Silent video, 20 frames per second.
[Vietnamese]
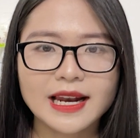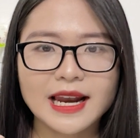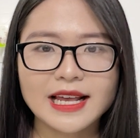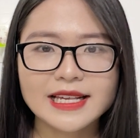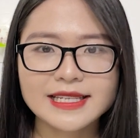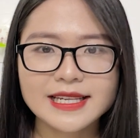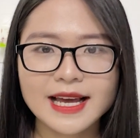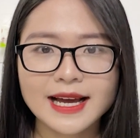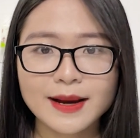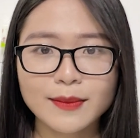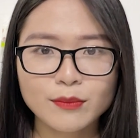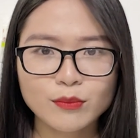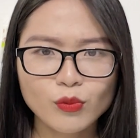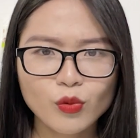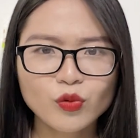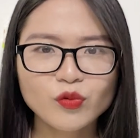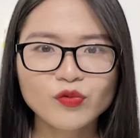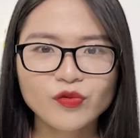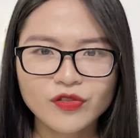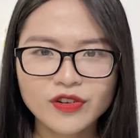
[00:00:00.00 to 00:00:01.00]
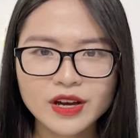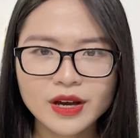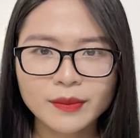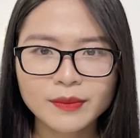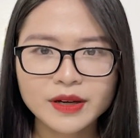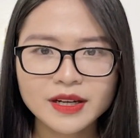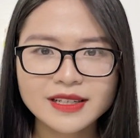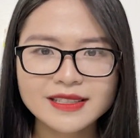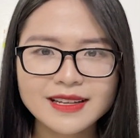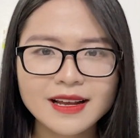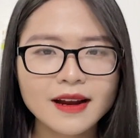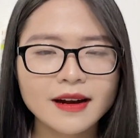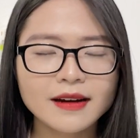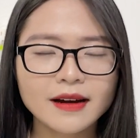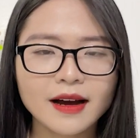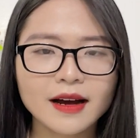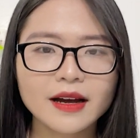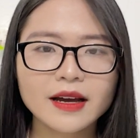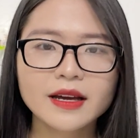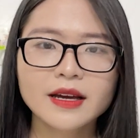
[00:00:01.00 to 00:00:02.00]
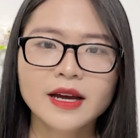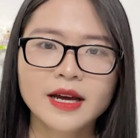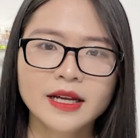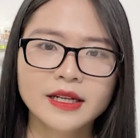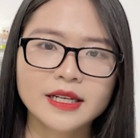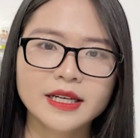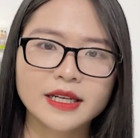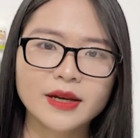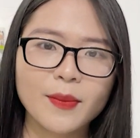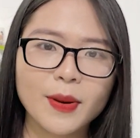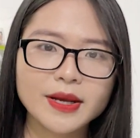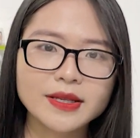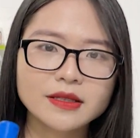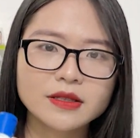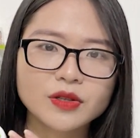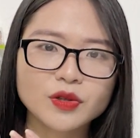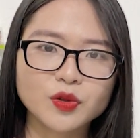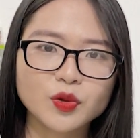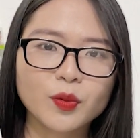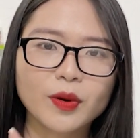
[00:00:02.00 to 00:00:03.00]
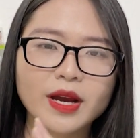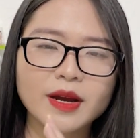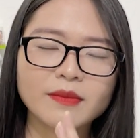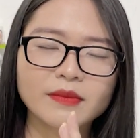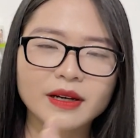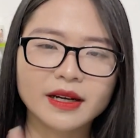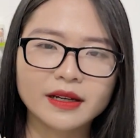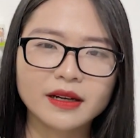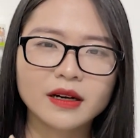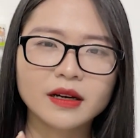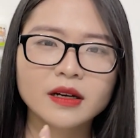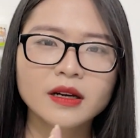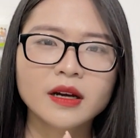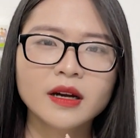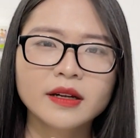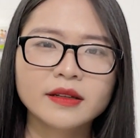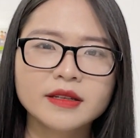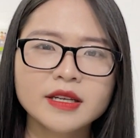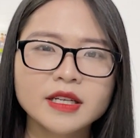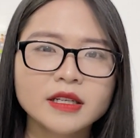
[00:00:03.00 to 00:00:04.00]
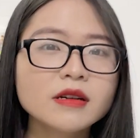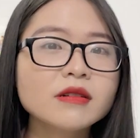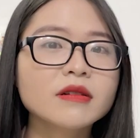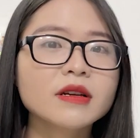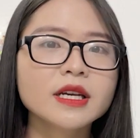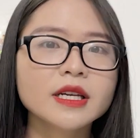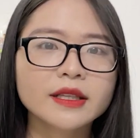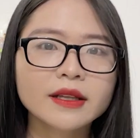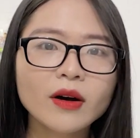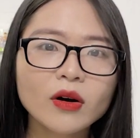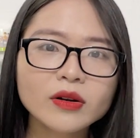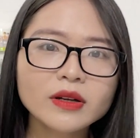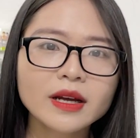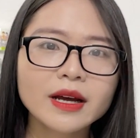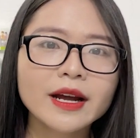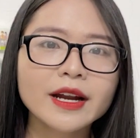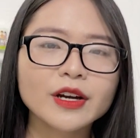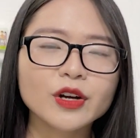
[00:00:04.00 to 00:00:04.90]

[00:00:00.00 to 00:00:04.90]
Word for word: làn da mụn viêm ấy, rất là nặng ấy, thì các bạn sử dụng em này ạ thì cực kỳ tốt.